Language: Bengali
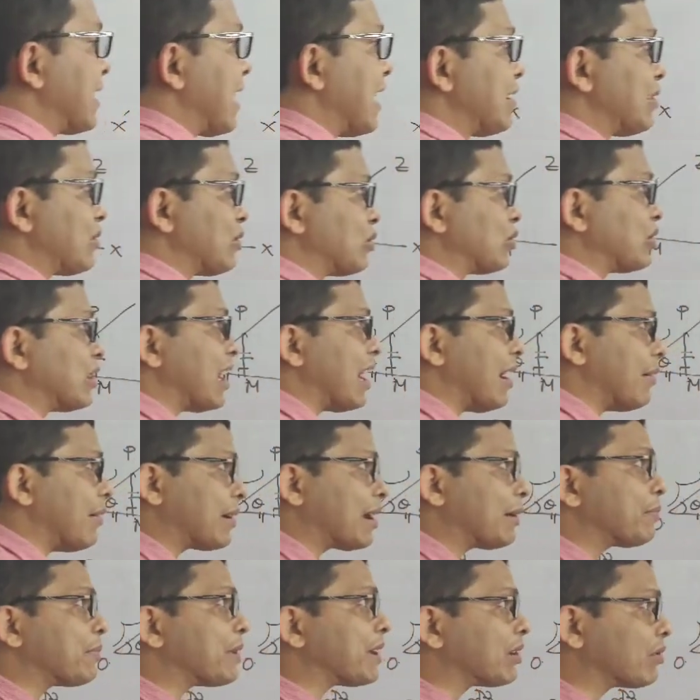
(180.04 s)
ডাল যদি
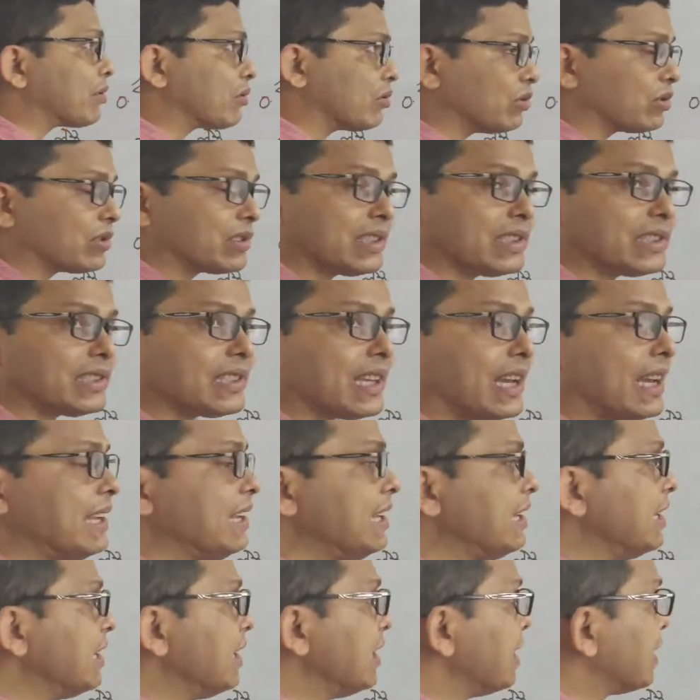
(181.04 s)
আমরা বের করতে চাই
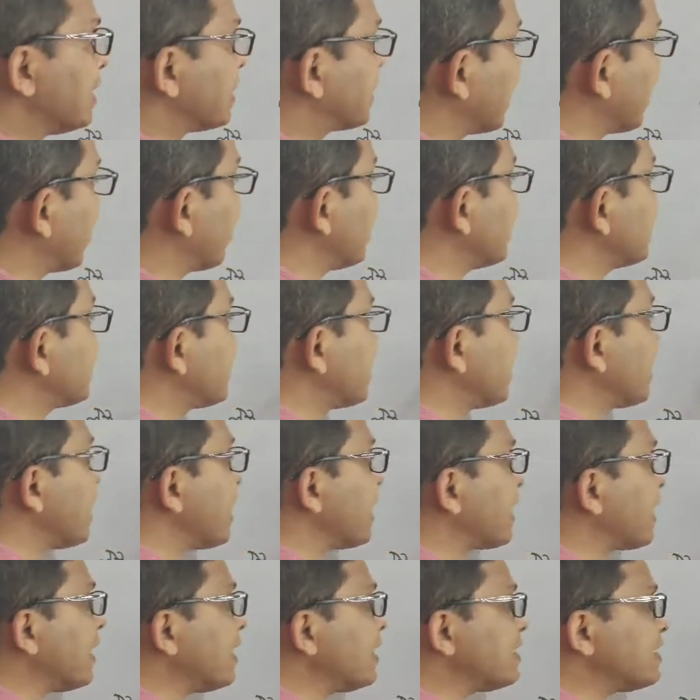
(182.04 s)
তাহলে সে
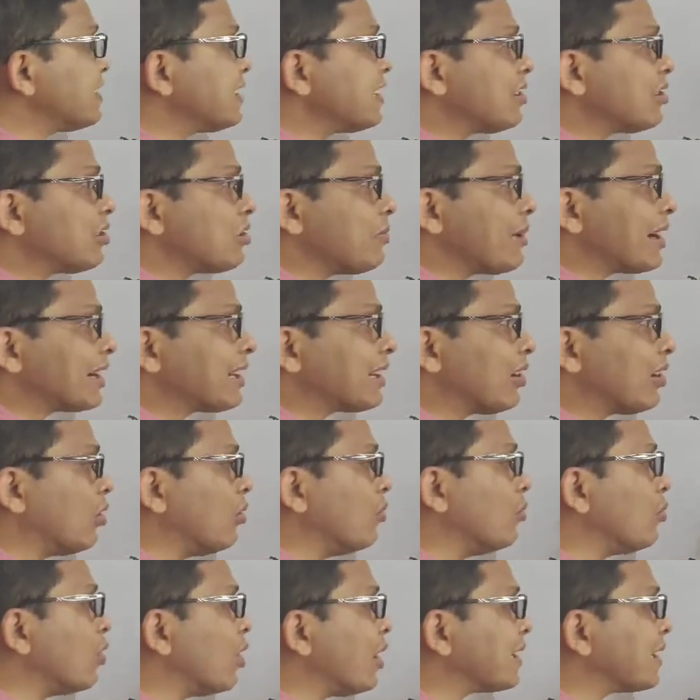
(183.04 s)
এখানে যেরকম একটা লম্ব